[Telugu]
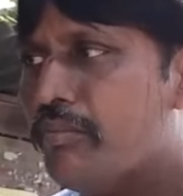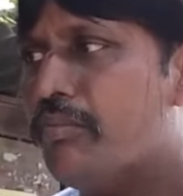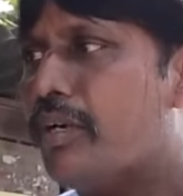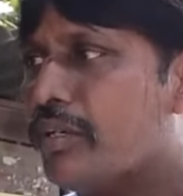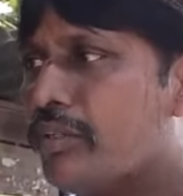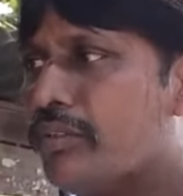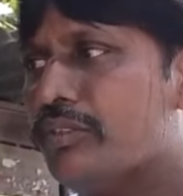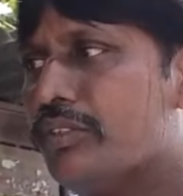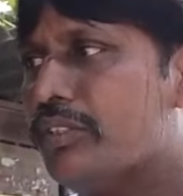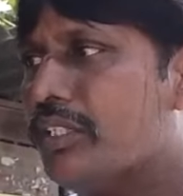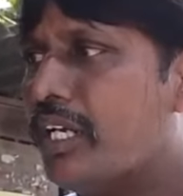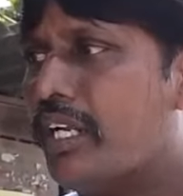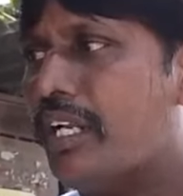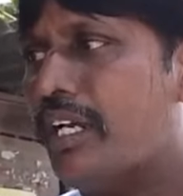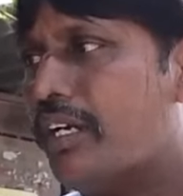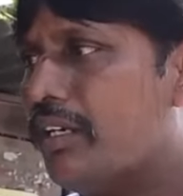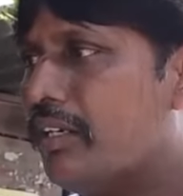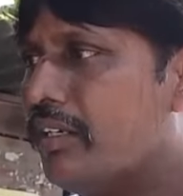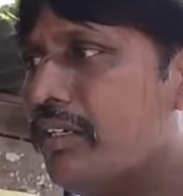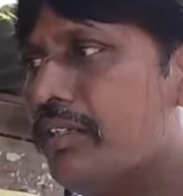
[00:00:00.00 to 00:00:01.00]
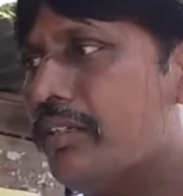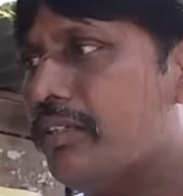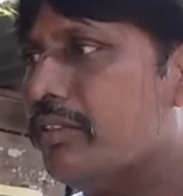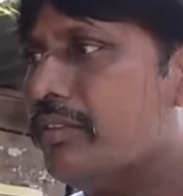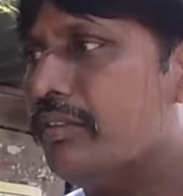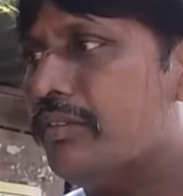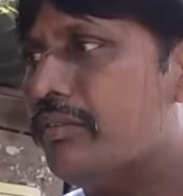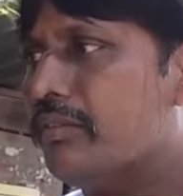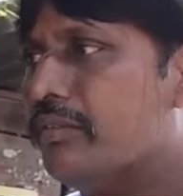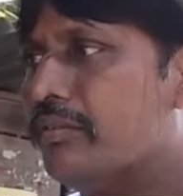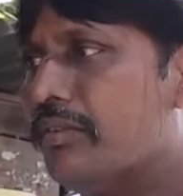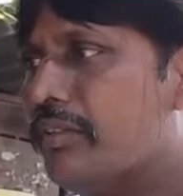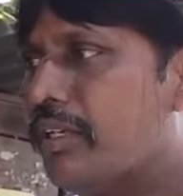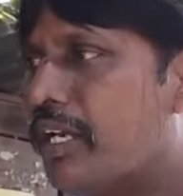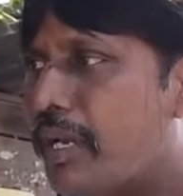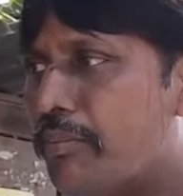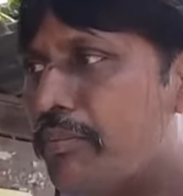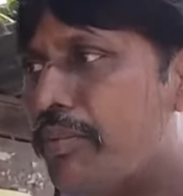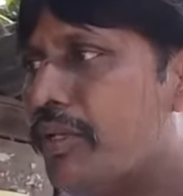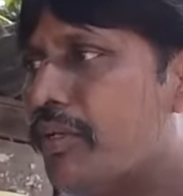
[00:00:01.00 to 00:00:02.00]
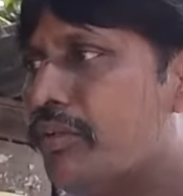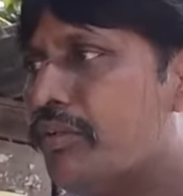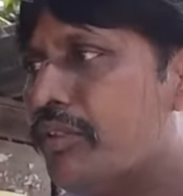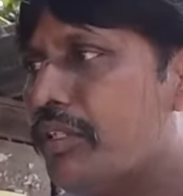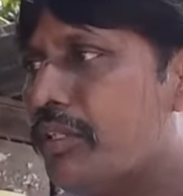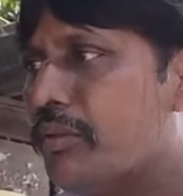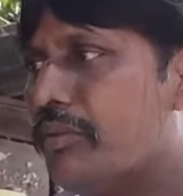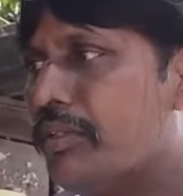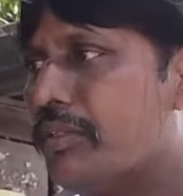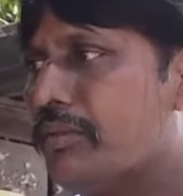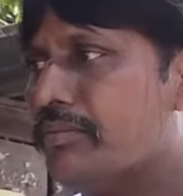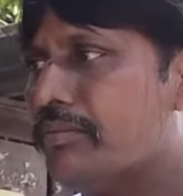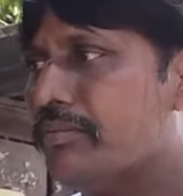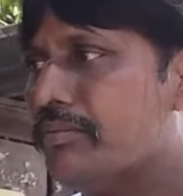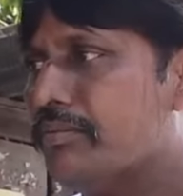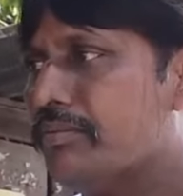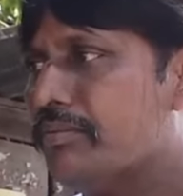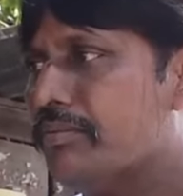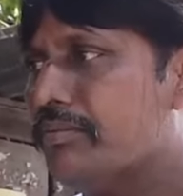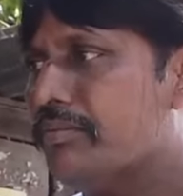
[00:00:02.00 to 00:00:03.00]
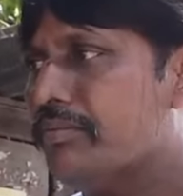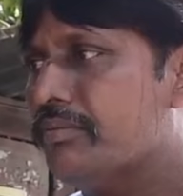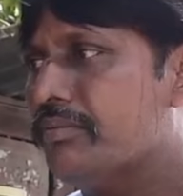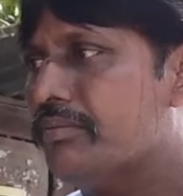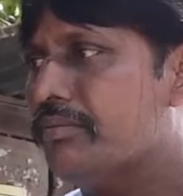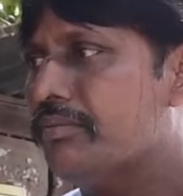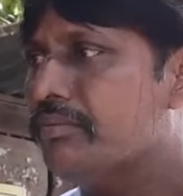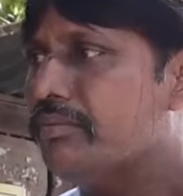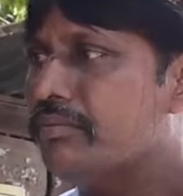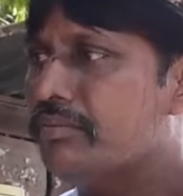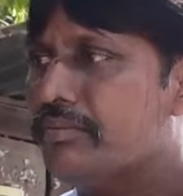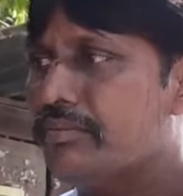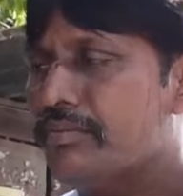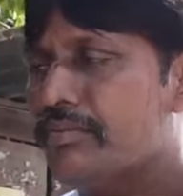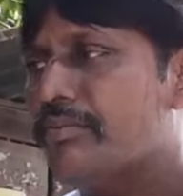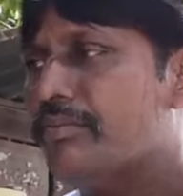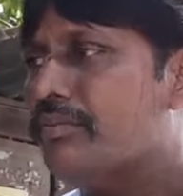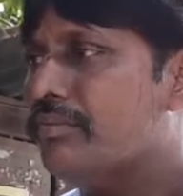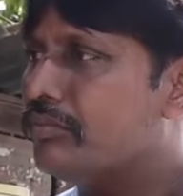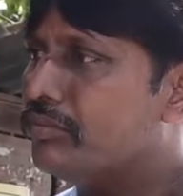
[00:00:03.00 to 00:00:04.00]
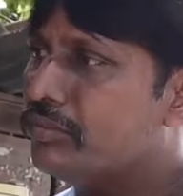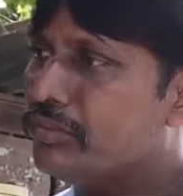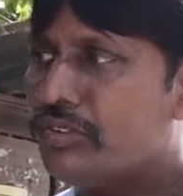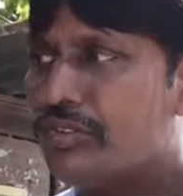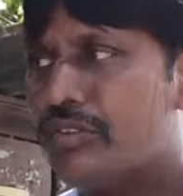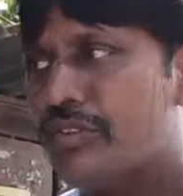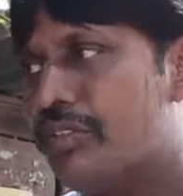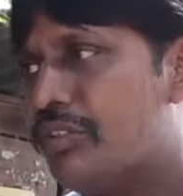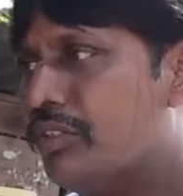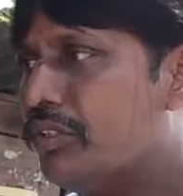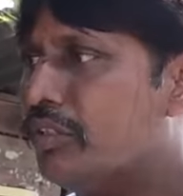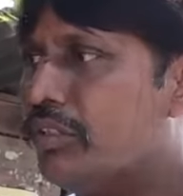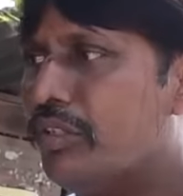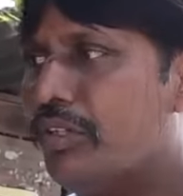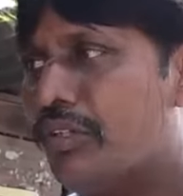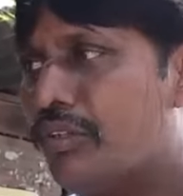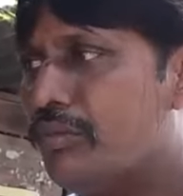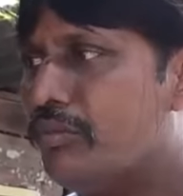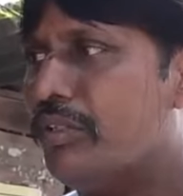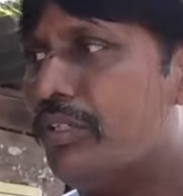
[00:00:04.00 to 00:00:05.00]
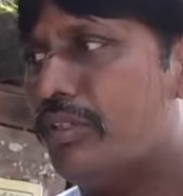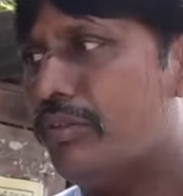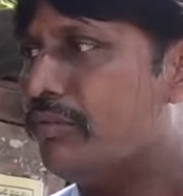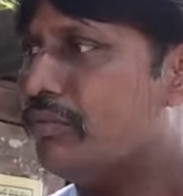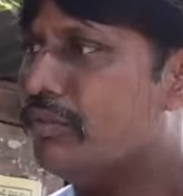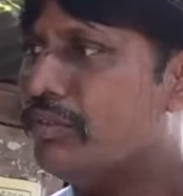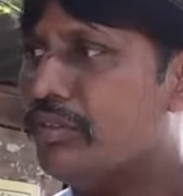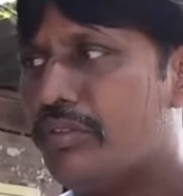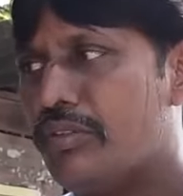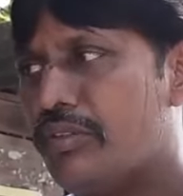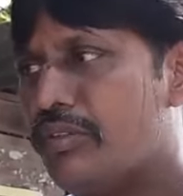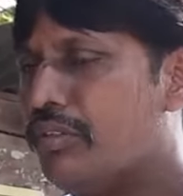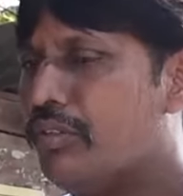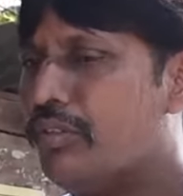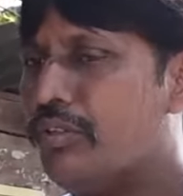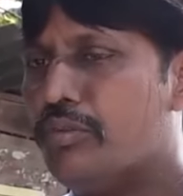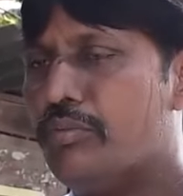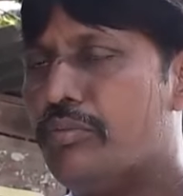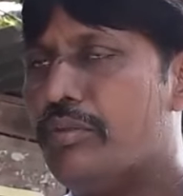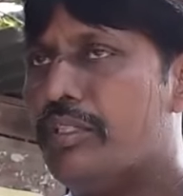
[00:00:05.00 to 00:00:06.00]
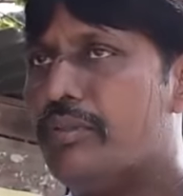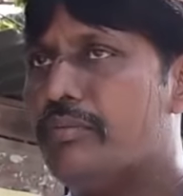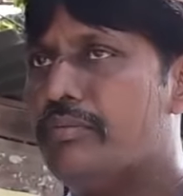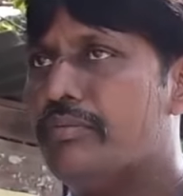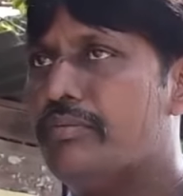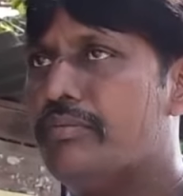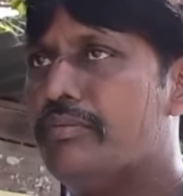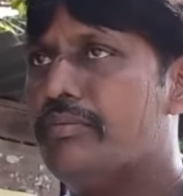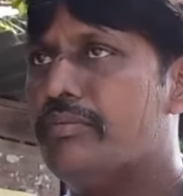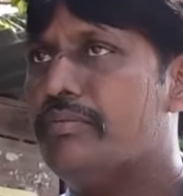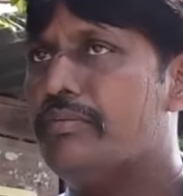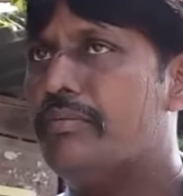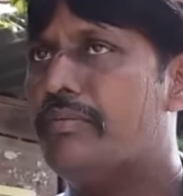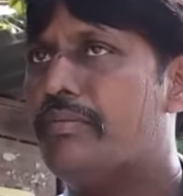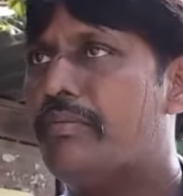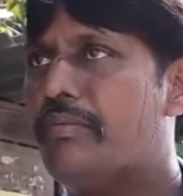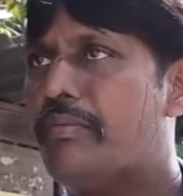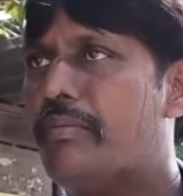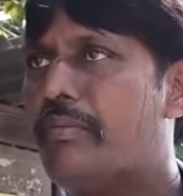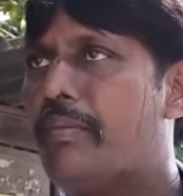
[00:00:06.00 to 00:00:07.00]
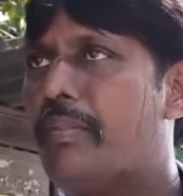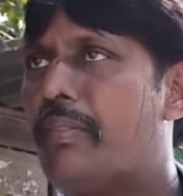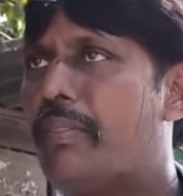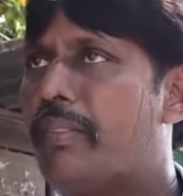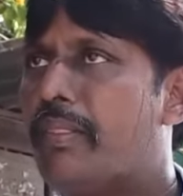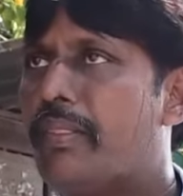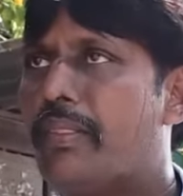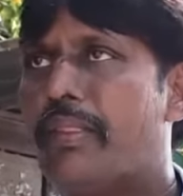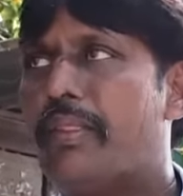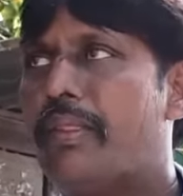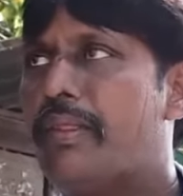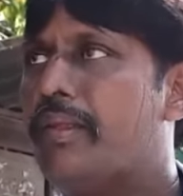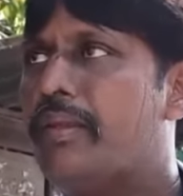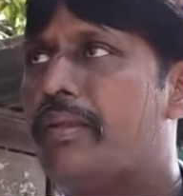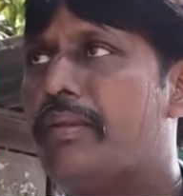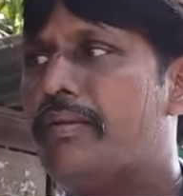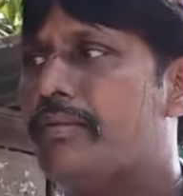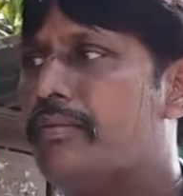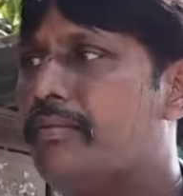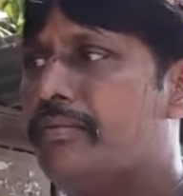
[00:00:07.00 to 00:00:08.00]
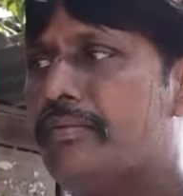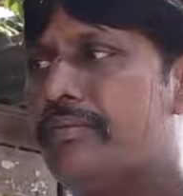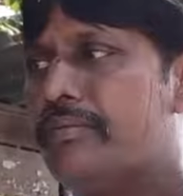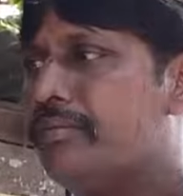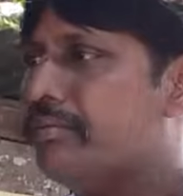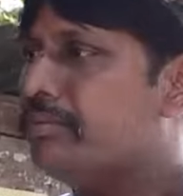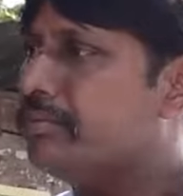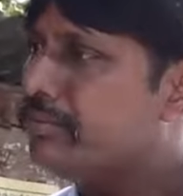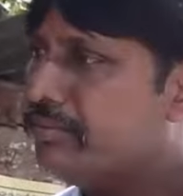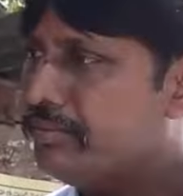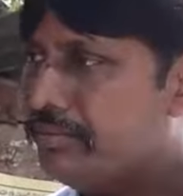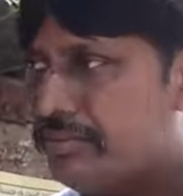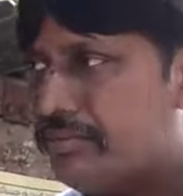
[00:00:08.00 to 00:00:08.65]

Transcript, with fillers: మాకు చాలా హ్యాపీగా ఉంటుంది చాలా గొప్పనైన డ్యూటీ అని చెప్పాలి నిజంగా చెప్పాలంటే ఒక అంబులెన్స్ డ్రైవర్ కి మాత్రమే సమయం విలువ